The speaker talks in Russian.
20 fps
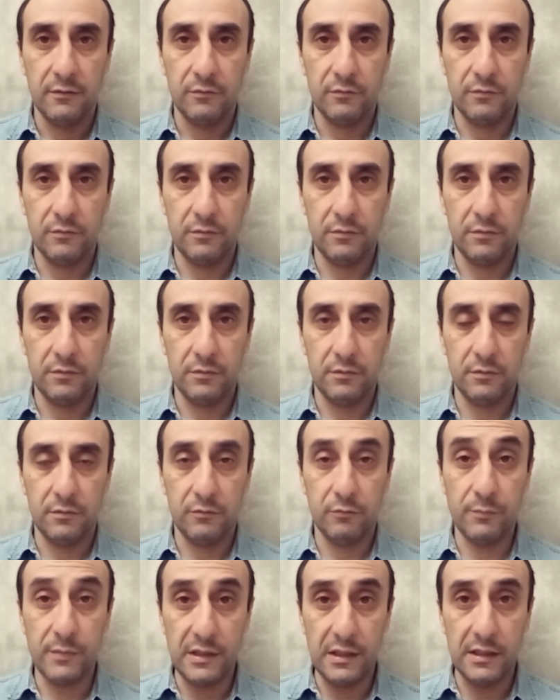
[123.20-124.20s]

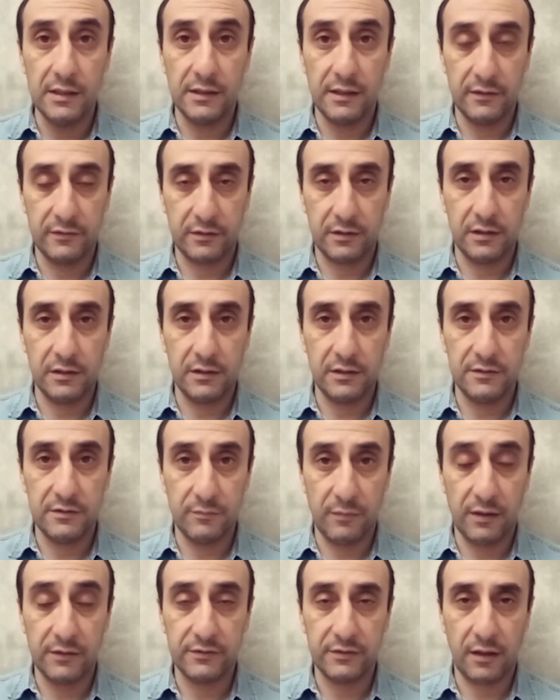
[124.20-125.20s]
убили несколько
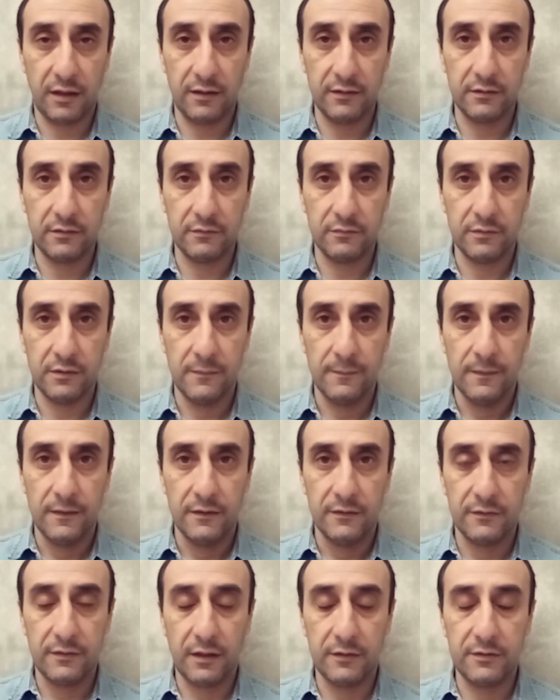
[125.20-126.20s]
демонстрантов.
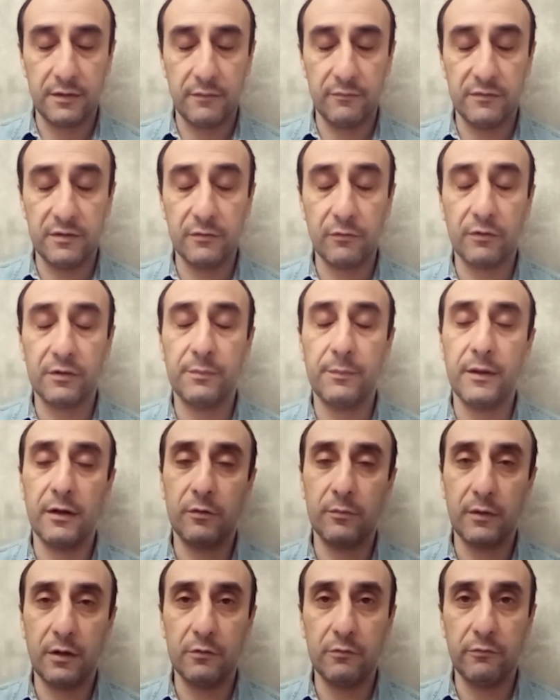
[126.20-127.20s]
Затем в
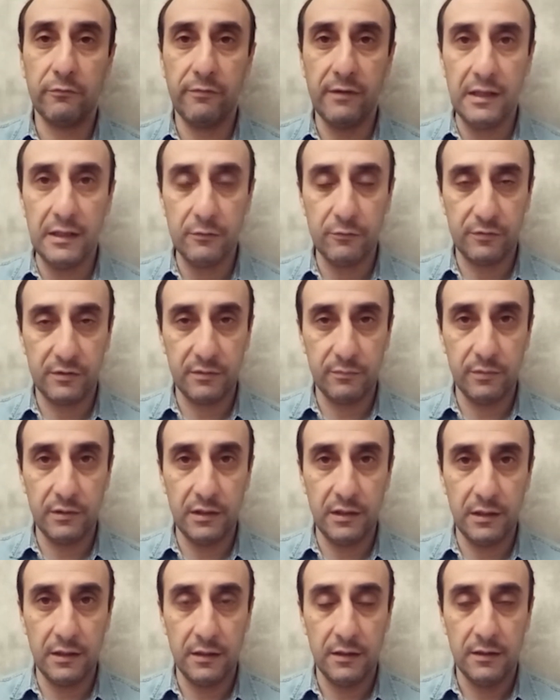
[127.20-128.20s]
91 году в Вильнюсе
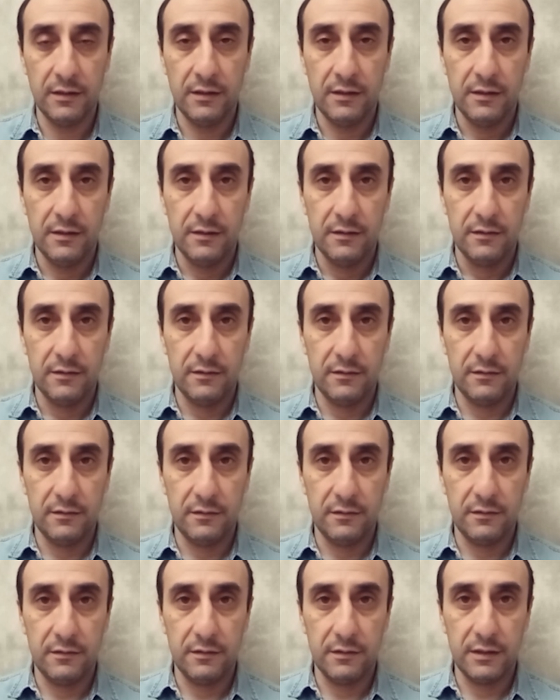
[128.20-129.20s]
были
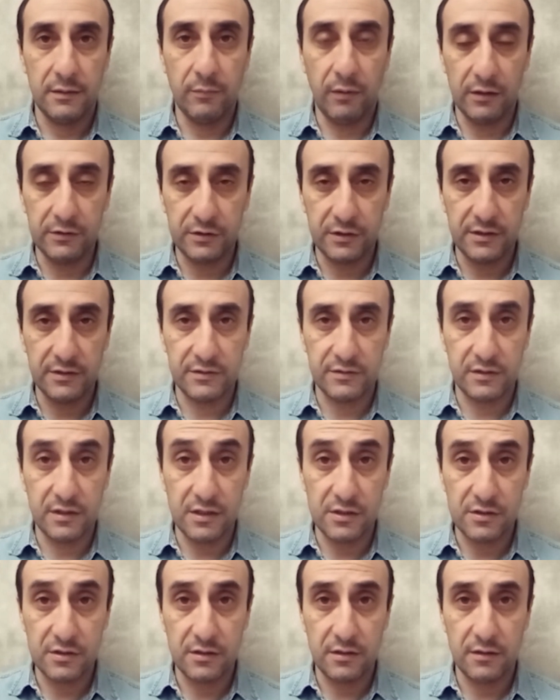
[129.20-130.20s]
э, небольшие
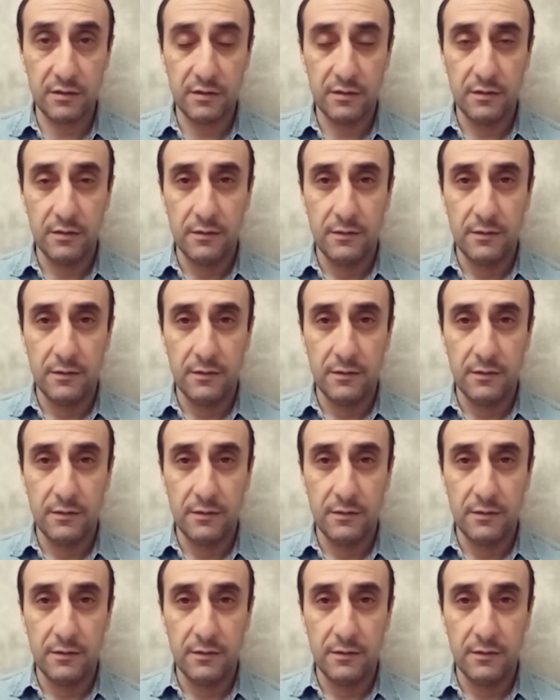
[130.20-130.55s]
стычки.